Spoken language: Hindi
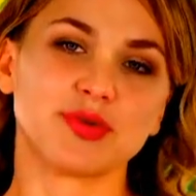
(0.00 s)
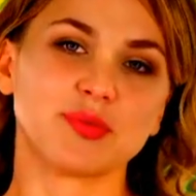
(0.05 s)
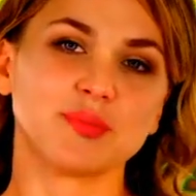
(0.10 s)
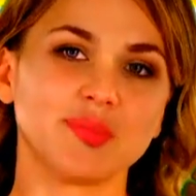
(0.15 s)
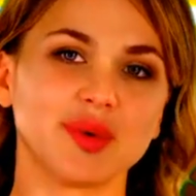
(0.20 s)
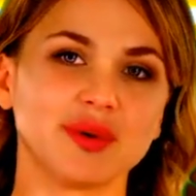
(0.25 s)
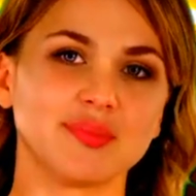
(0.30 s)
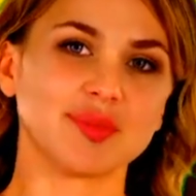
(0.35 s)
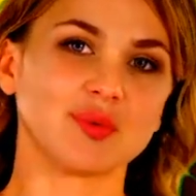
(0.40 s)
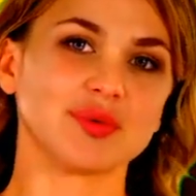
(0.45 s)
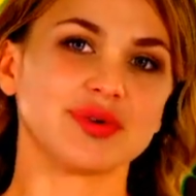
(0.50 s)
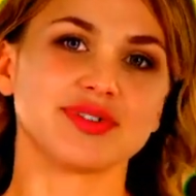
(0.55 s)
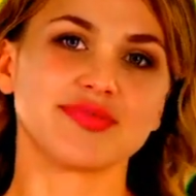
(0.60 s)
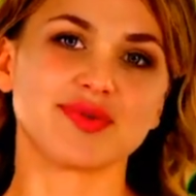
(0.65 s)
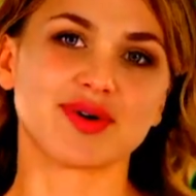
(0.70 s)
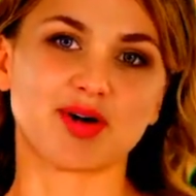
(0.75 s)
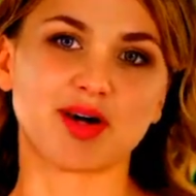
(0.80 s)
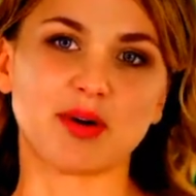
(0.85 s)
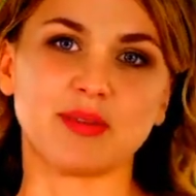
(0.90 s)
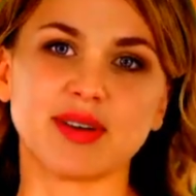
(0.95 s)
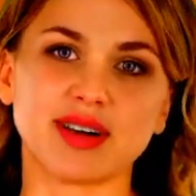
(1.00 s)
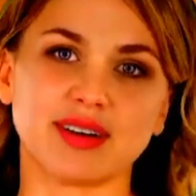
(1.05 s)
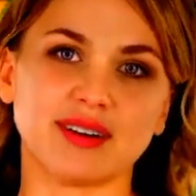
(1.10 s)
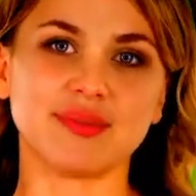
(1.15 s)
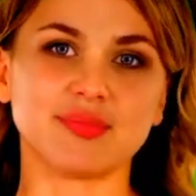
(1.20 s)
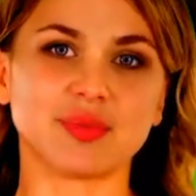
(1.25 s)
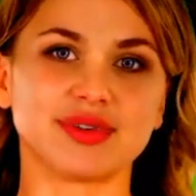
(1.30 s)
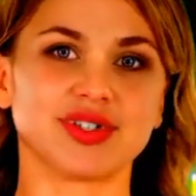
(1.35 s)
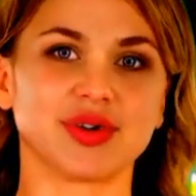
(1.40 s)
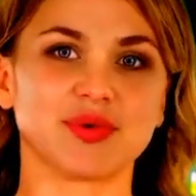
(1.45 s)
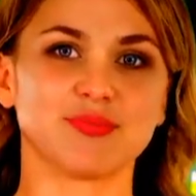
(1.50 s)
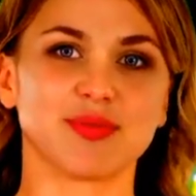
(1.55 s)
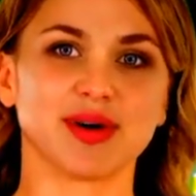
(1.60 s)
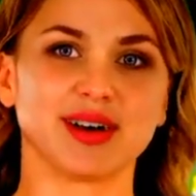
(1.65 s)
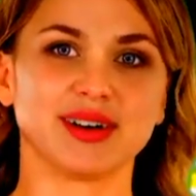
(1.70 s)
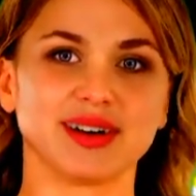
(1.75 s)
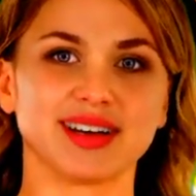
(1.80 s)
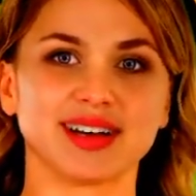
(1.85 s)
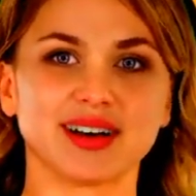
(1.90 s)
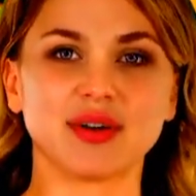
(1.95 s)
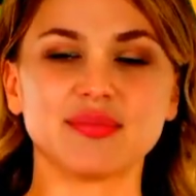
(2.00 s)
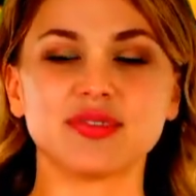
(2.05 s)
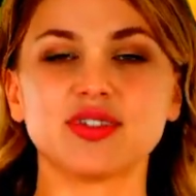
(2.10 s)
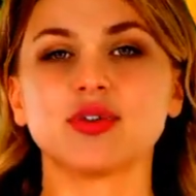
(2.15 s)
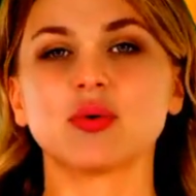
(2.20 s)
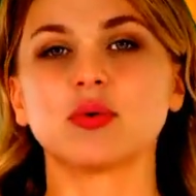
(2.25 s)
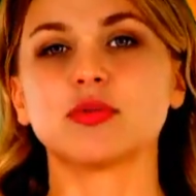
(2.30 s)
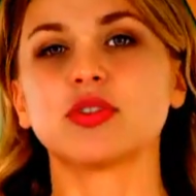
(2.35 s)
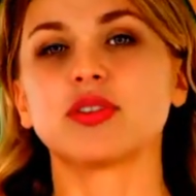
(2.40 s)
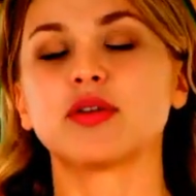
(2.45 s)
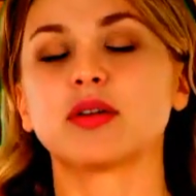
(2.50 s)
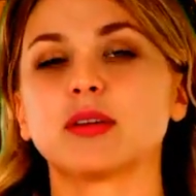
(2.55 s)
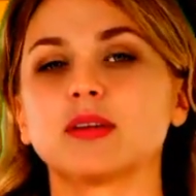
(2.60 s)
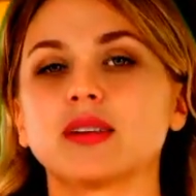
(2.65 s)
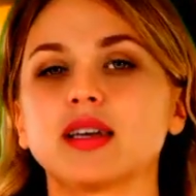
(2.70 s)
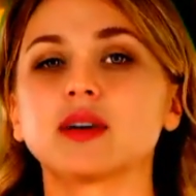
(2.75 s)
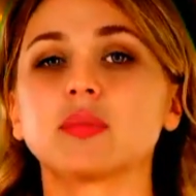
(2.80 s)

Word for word: तुम पर बहुत फ़ख्र है मुझे वाकई अफसोस है